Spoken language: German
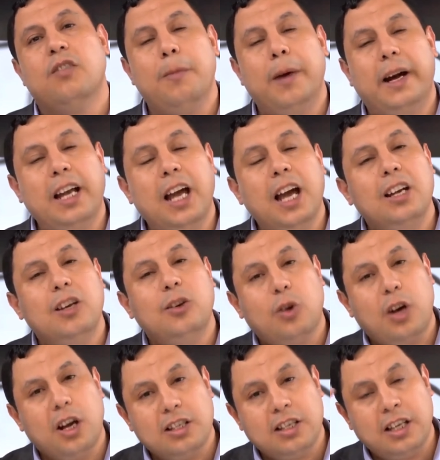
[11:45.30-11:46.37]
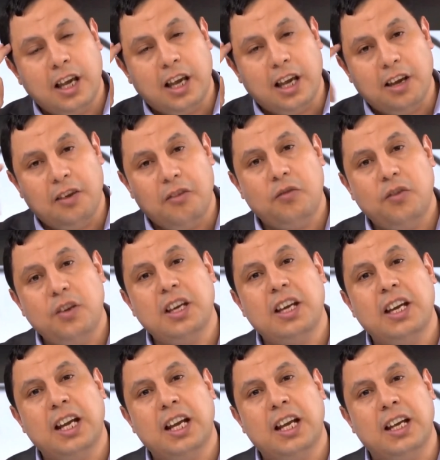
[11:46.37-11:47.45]
Der Text beschreibt die
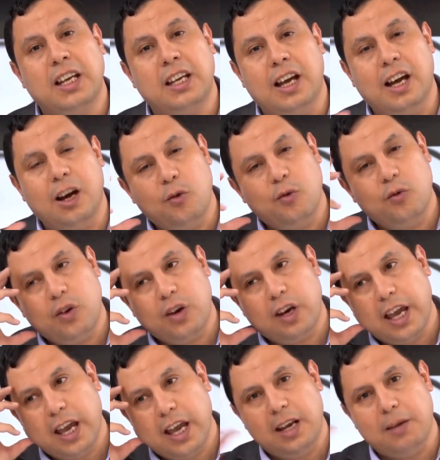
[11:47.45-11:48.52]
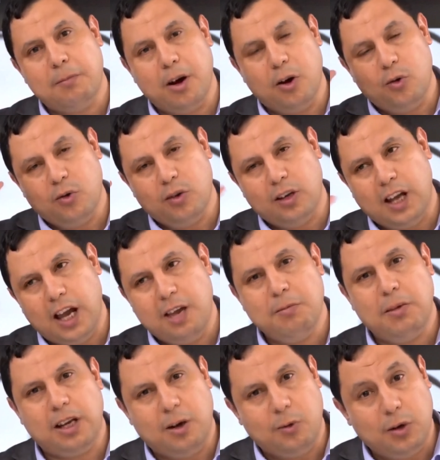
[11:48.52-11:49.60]
Gedächtnisfähigkeiten von Ameisen
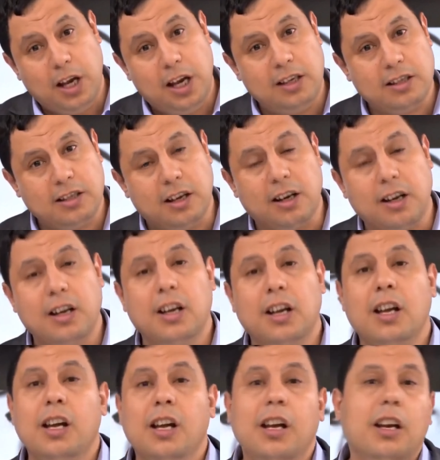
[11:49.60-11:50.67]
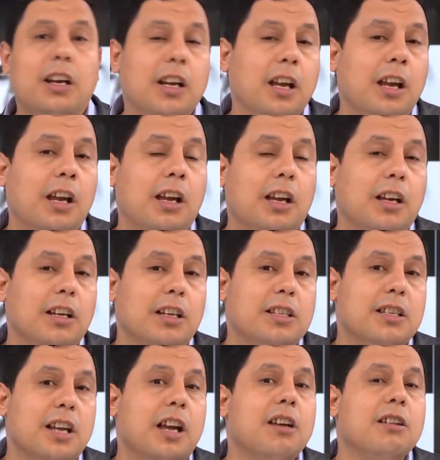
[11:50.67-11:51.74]
insbesondere wie sie Langzeit-
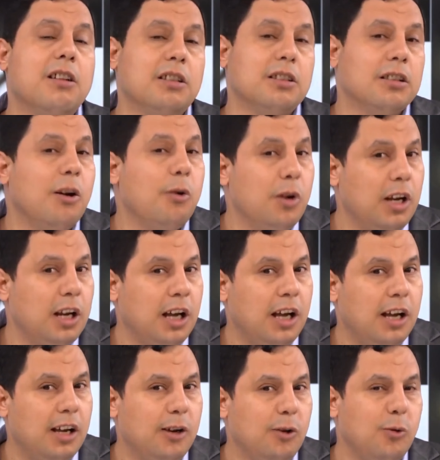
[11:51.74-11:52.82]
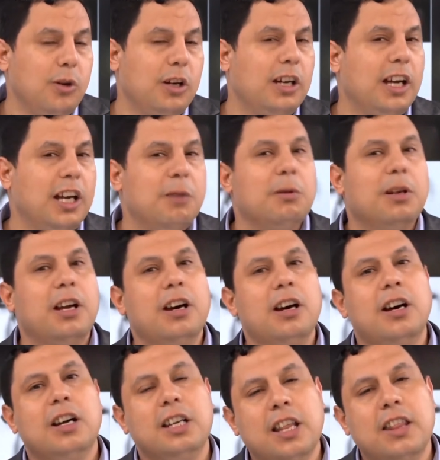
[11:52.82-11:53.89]
und Kurzzeitgedächtnisse
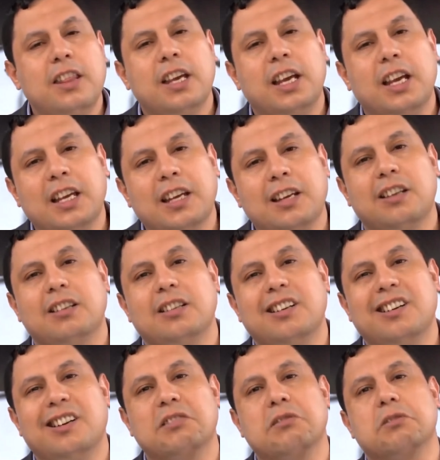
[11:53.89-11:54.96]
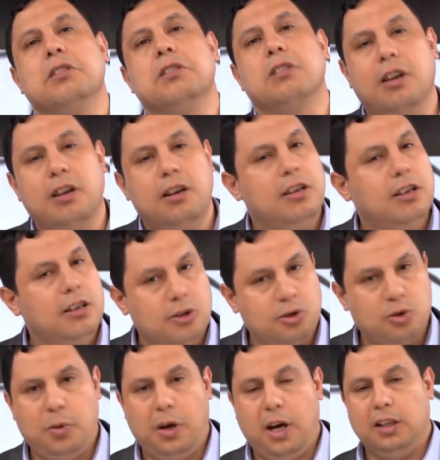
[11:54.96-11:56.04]
in verschiedenen Teilen ihres Gehirns
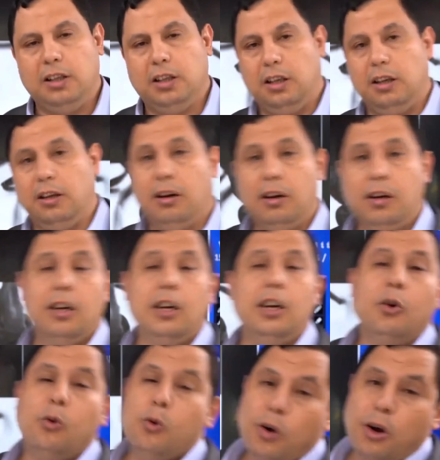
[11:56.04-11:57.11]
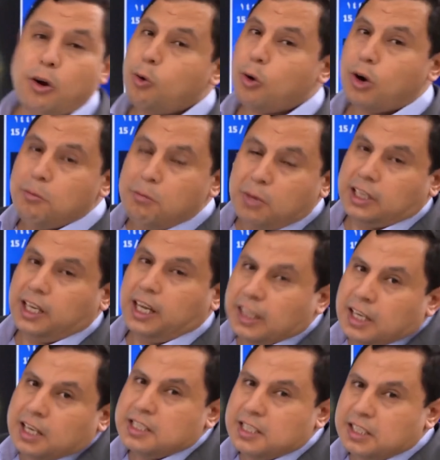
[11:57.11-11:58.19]
speichern. Es wird ein
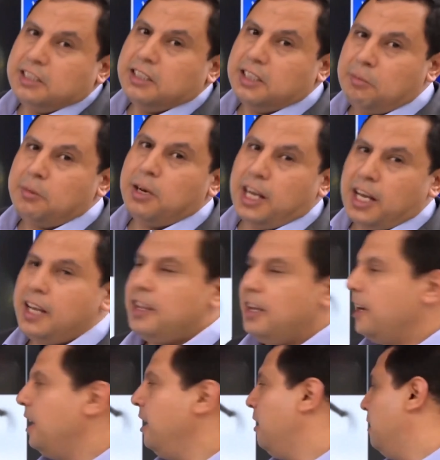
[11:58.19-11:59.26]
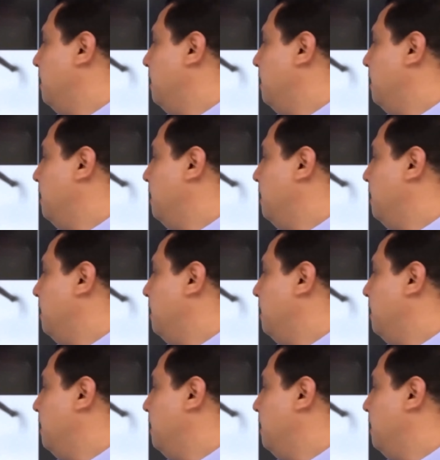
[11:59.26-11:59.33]
Experiment beschrieben,